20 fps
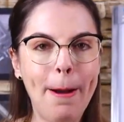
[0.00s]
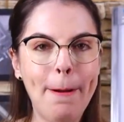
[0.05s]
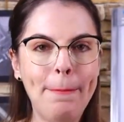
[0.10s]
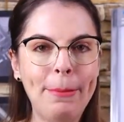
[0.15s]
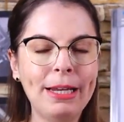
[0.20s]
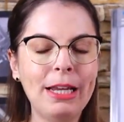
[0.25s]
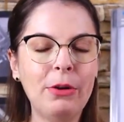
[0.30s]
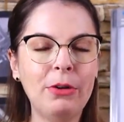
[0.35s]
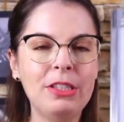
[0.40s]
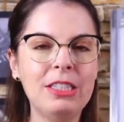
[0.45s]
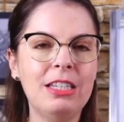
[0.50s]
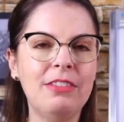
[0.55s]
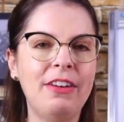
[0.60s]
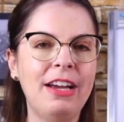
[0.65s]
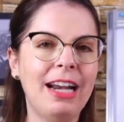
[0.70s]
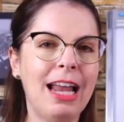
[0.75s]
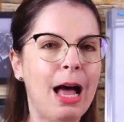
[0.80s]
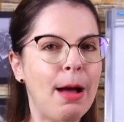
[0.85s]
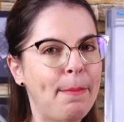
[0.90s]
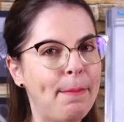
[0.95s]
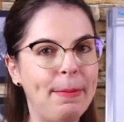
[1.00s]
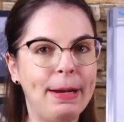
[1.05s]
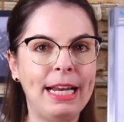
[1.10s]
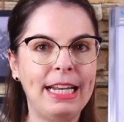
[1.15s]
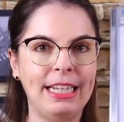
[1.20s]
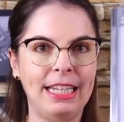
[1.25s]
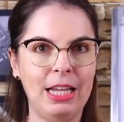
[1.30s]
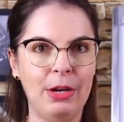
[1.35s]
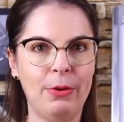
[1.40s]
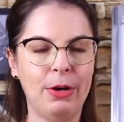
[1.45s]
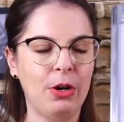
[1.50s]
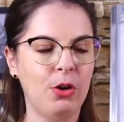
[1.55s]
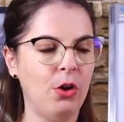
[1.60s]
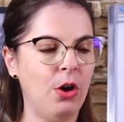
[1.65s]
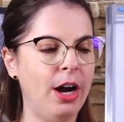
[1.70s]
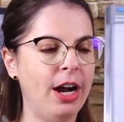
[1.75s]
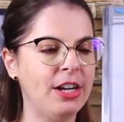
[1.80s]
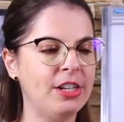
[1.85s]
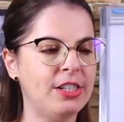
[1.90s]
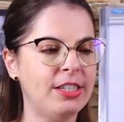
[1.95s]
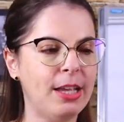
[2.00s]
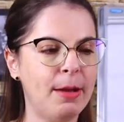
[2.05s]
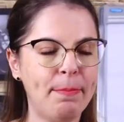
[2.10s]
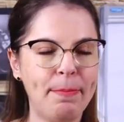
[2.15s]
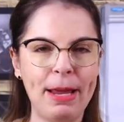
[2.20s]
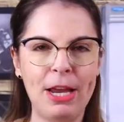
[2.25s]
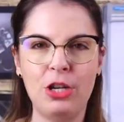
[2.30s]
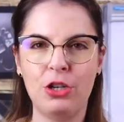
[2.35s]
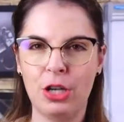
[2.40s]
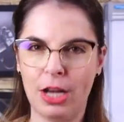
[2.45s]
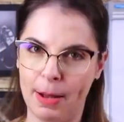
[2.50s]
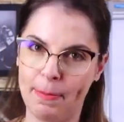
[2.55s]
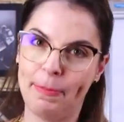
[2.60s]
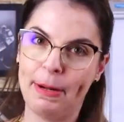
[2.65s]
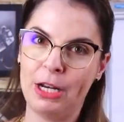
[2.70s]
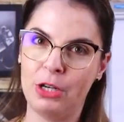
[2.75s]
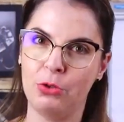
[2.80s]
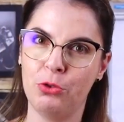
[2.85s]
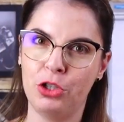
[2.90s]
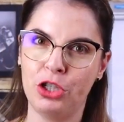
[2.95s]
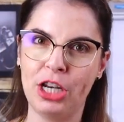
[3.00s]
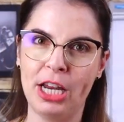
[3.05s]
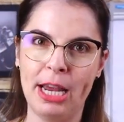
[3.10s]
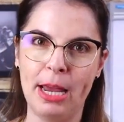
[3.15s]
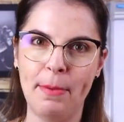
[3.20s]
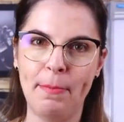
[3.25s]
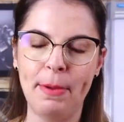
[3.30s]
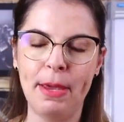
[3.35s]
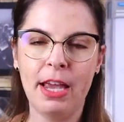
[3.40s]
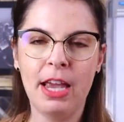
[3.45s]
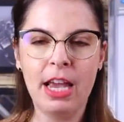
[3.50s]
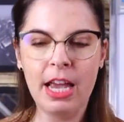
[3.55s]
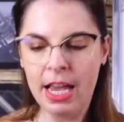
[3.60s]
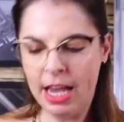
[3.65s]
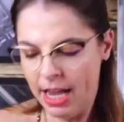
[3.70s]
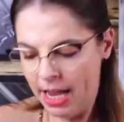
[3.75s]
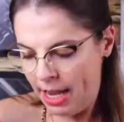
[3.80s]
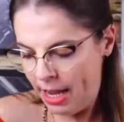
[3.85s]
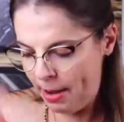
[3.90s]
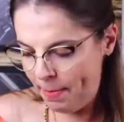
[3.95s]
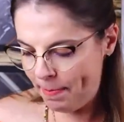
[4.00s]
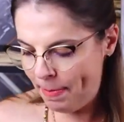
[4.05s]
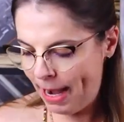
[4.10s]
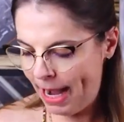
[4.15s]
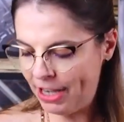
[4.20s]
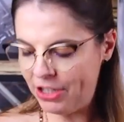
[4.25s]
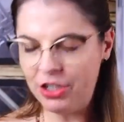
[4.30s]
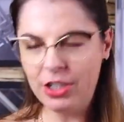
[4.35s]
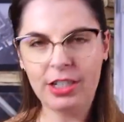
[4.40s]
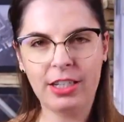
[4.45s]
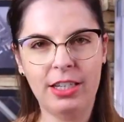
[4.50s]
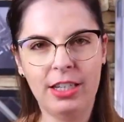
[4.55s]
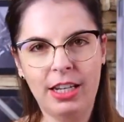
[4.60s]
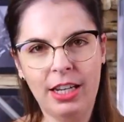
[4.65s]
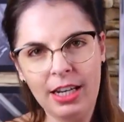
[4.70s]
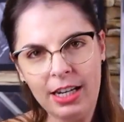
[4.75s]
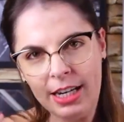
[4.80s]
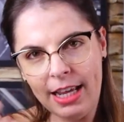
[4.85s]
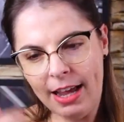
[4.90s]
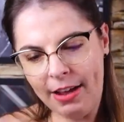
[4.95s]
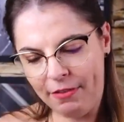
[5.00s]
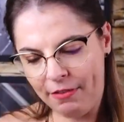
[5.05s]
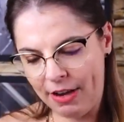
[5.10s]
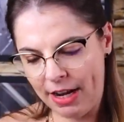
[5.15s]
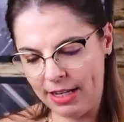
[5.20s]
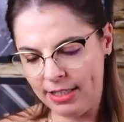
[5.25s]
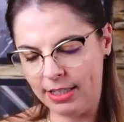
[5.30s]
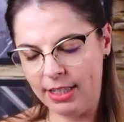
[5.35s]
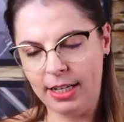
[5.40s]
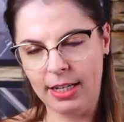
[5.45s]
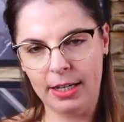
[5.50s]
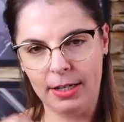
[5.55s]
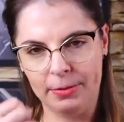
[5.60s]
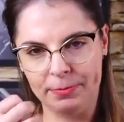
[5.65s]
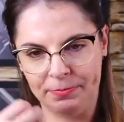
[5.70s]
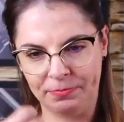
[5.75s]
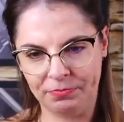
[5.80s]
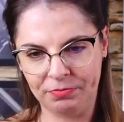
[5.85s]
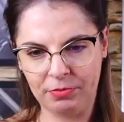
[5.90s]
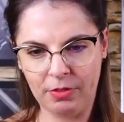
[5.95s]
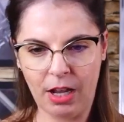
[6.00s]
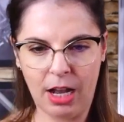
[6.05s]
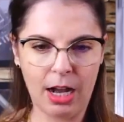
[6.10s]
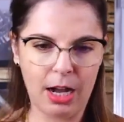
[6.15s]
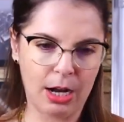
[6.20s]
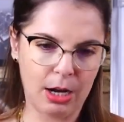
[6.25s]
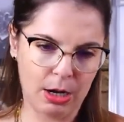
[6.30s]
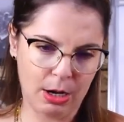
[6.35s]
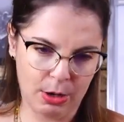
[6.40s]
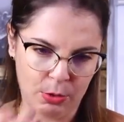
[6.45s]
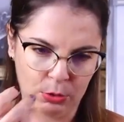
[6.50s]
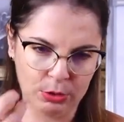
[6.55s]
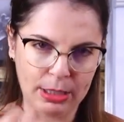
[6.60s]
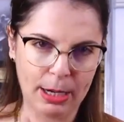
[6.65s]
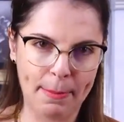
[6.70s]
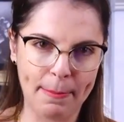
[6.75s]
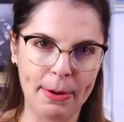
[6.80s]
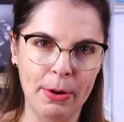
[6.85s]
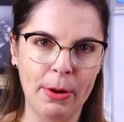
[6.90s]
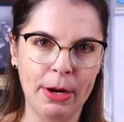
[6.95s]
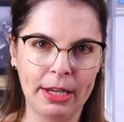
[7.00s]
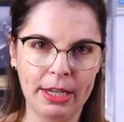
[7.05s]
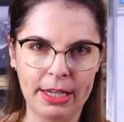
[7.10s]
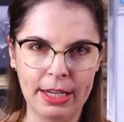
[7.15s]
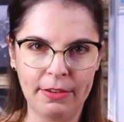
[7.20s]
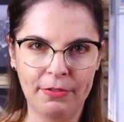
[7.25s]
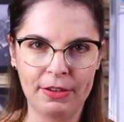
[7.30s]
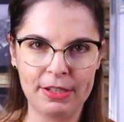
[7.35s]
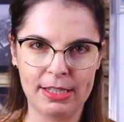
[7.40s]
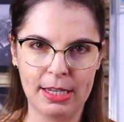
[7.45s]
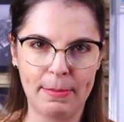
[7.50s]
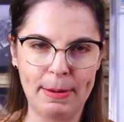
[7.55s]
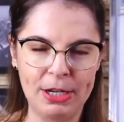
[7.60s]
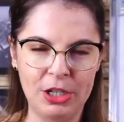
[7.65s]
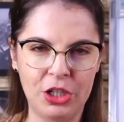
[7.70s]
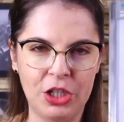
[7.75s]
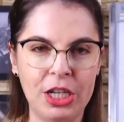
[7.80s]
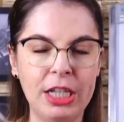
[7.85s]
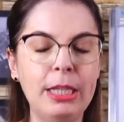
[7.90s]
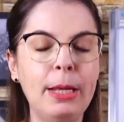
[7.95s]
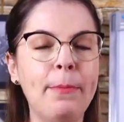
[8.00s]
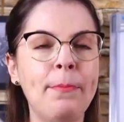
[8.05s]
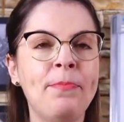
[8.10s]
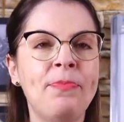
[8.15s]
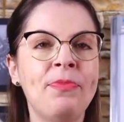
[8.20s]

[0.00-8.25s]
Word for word: Porque quando você vai lá aprender o acorde, você aprende, aprende o shape e bate aqui, né? Faz a, a, a outra mão aqui, fazer a batida.